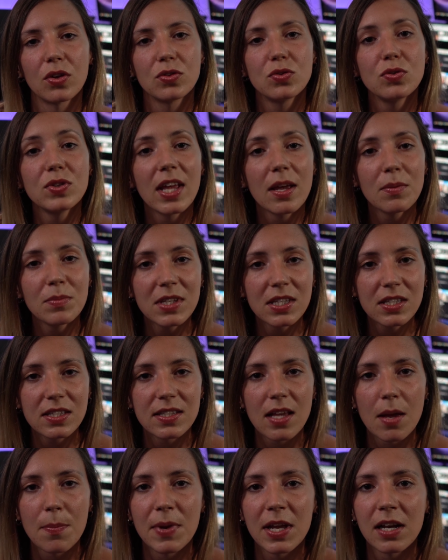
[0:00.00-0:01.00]
d'une amie
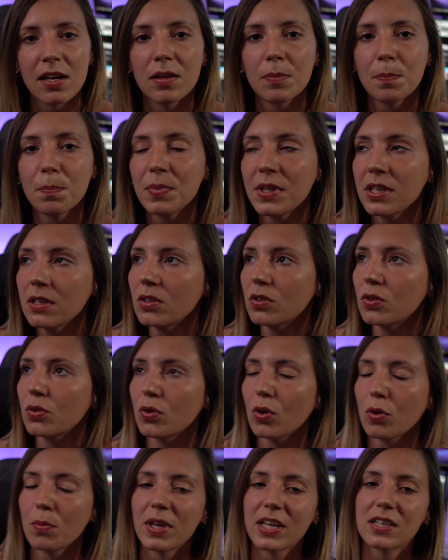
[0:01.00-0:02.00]
qui s'appelle Pink
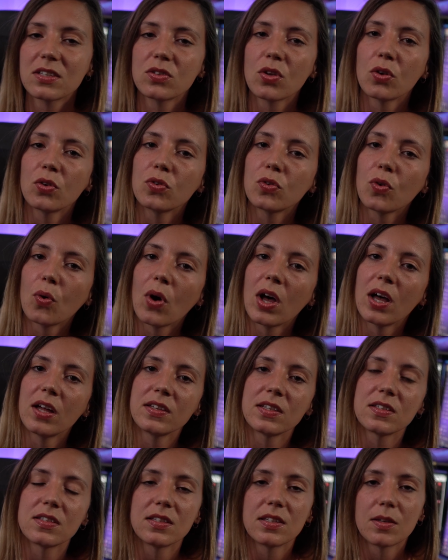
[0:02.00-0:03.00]
Urbex
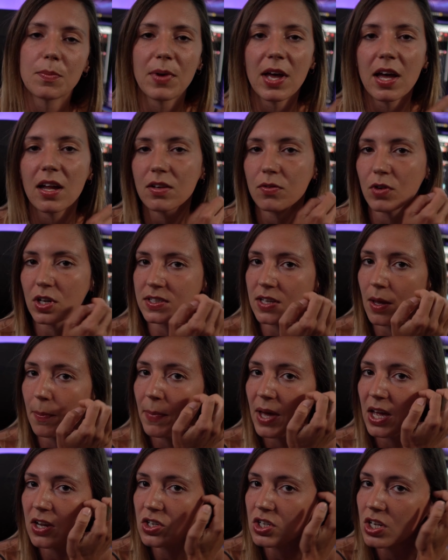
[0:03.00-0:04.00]
33. N'hésitez pas à aller voir sa
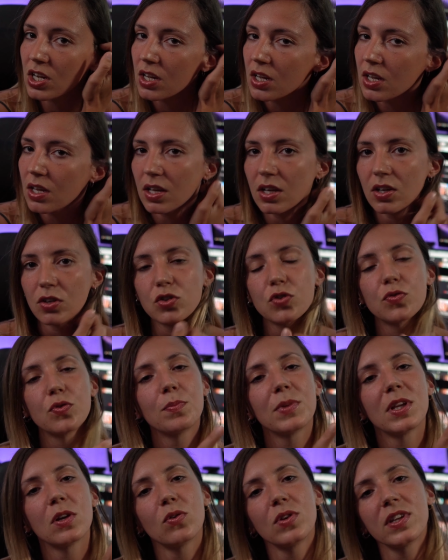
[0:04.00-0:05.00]
page. Je
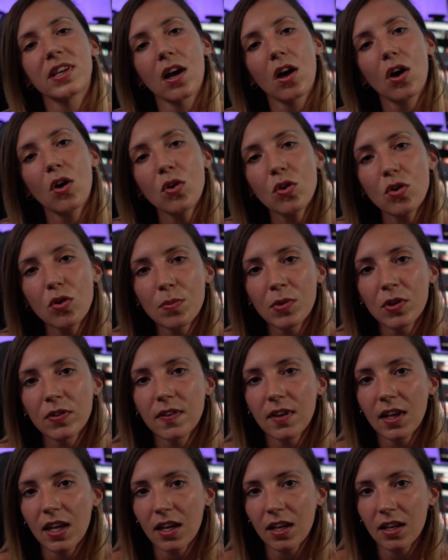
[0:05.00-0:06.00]
vous mets le lien en
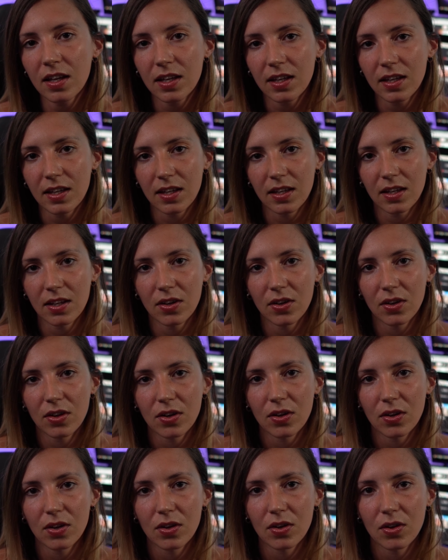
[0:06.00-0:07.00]
commentaire et
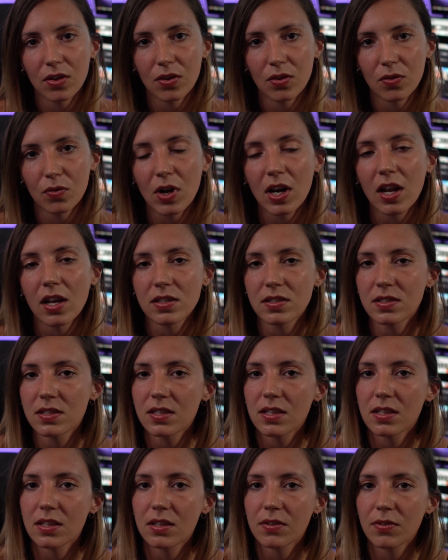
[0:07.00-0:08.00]
voilà,
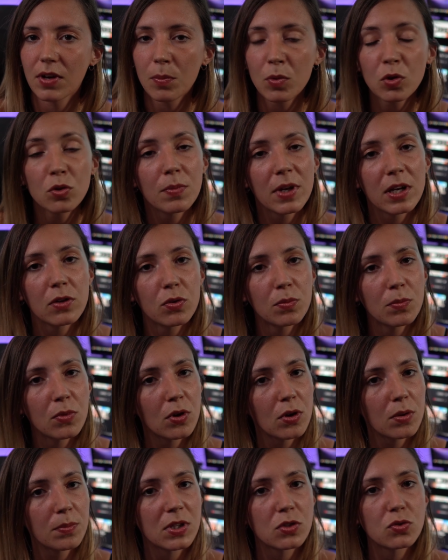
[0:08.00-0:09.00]
c'est vraiment une belle
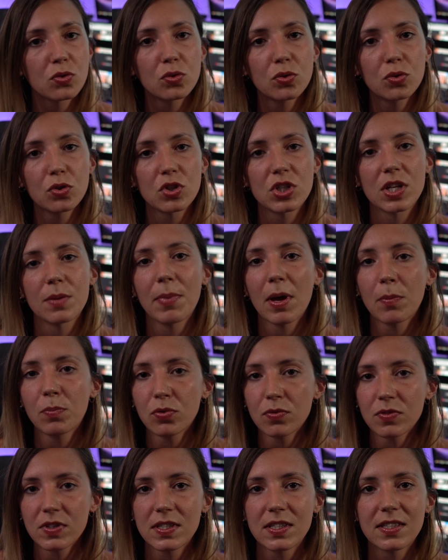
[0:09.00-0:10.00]
demeure mais du coup que j'ai pas
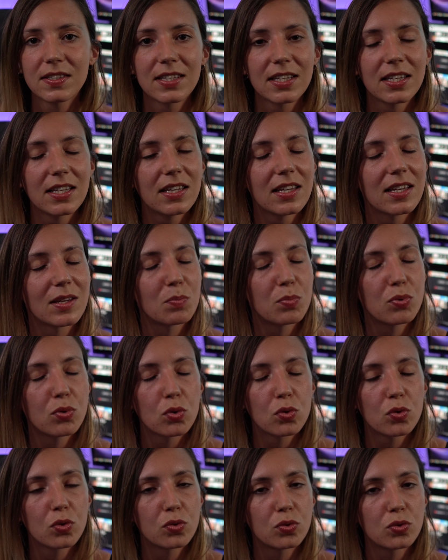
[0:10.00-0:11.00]
pu visiter et
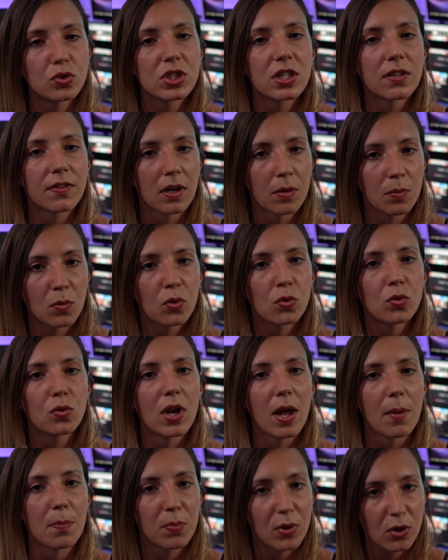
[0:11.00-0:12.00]
pour le coup j'ai vraiment
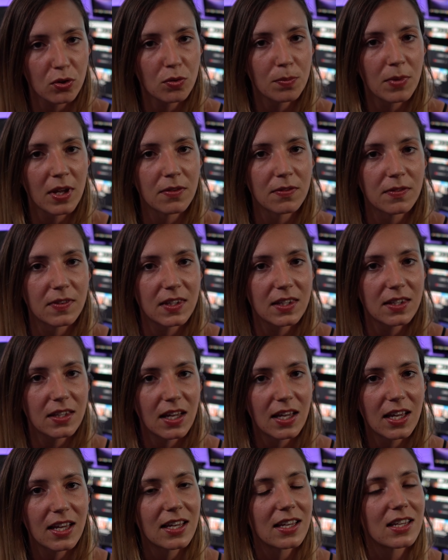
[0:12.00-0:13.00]
eu la peur de ma vie
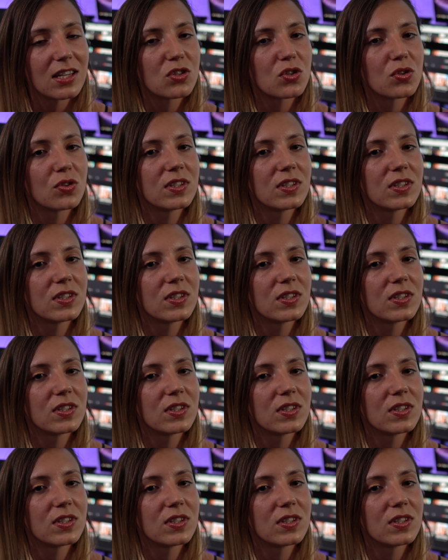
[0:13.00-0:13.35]
et je